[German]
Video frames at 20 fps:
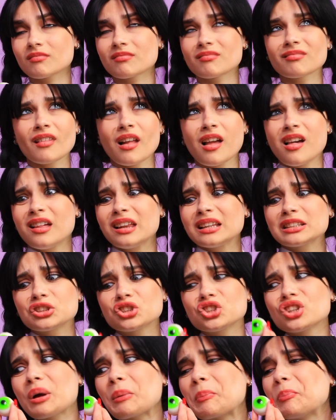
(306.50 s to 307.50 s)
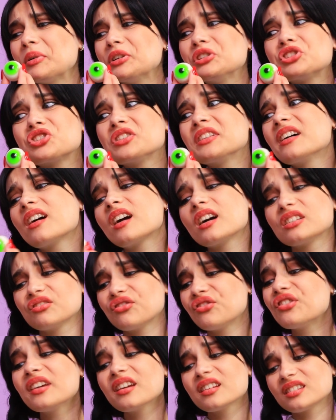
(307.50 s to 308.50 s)
du? Es ist
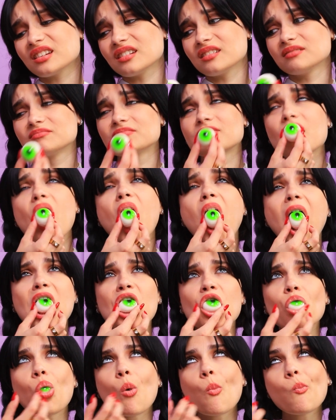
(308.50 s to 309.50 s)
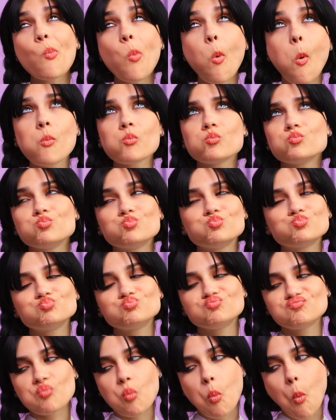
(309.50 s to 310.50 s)
essbar. Schau. Mit
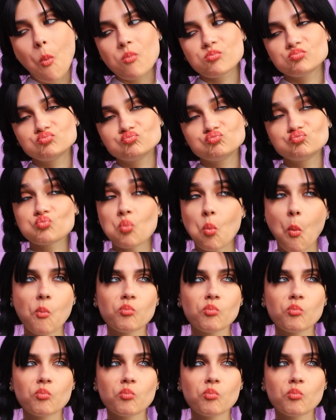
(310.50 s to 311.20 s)
Bananengeschmack.